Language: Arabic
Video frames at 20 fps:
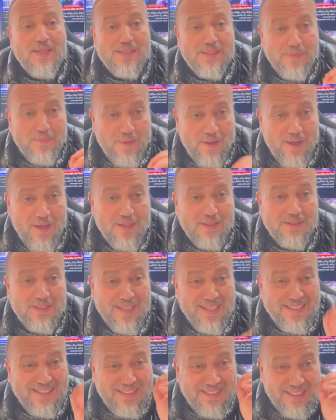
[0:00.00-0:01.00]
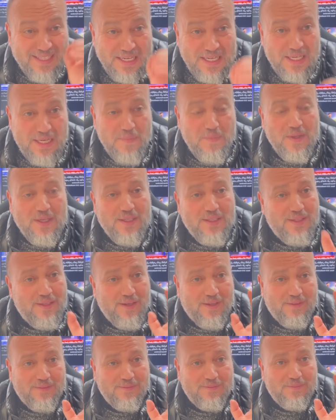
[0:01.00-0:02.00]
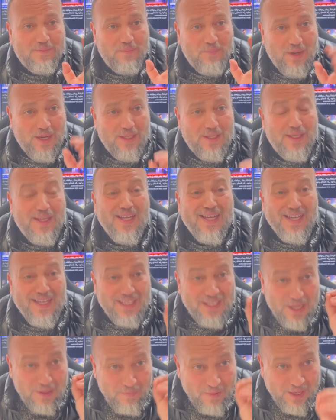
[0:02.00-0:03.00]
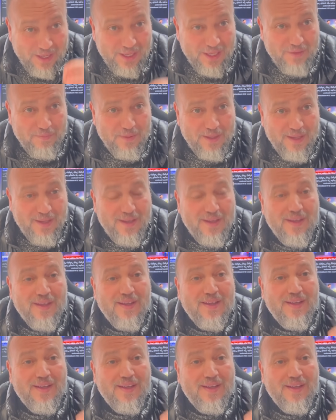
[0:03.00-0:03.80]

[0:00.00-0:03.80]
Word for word: صبحات كتكلم علينا بالي على مغربي